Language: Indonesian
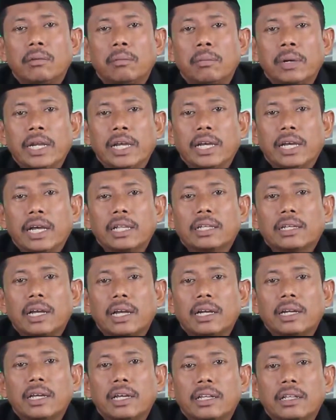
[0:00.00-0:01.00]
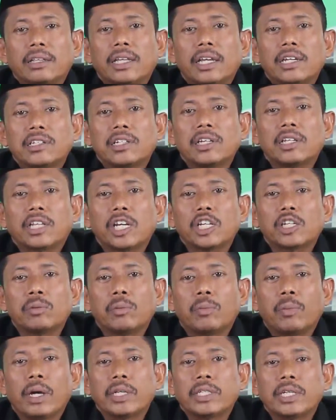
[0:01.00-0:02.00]
meningkatkan intensitas
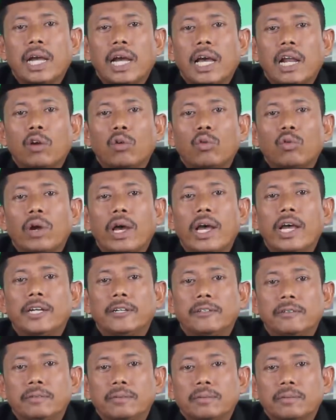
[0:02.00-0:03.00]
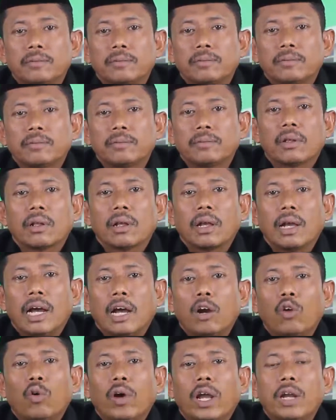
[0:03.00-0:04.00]
membaca Al-Quran.
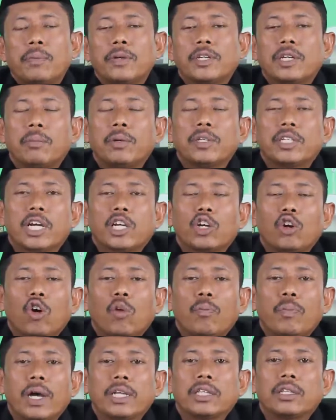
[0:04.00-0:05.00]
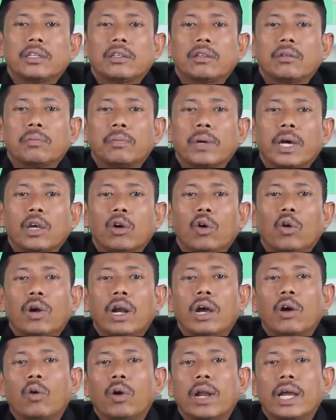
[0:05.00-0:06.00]
Al-Quran bisa menjadi obat bagi
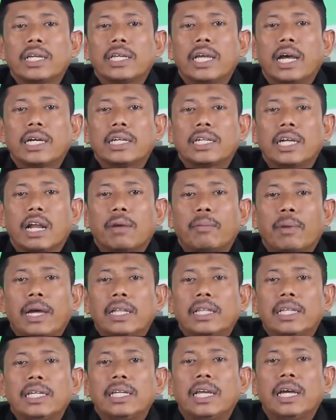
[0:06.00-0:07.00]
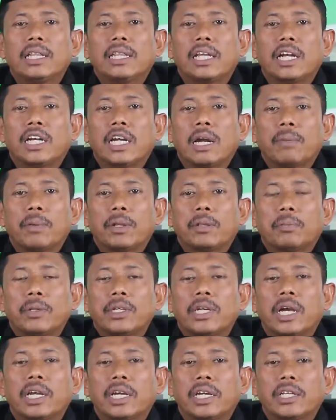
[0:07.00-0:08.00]
orang-orang yang dalam hatinya terdapat
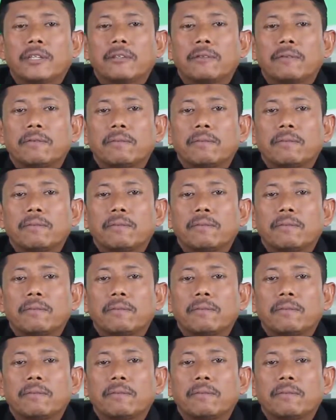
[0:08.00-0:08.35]
penyakit.